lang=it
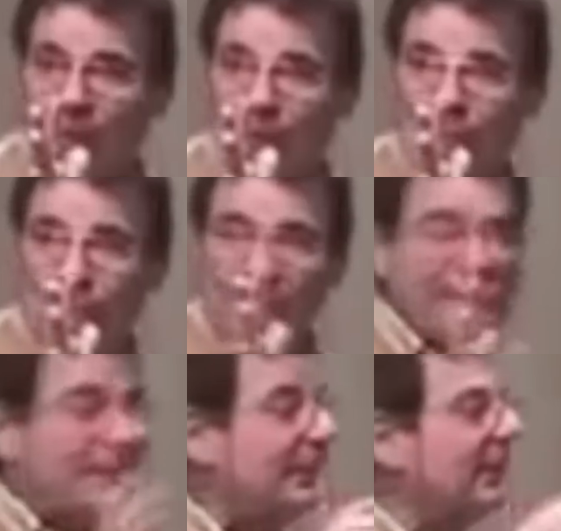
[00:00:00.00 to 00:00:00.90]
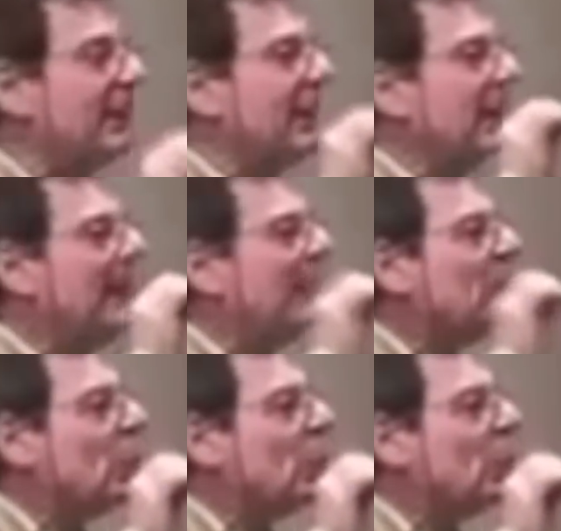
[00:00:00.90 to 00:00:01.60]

che le cose sono complicate. Per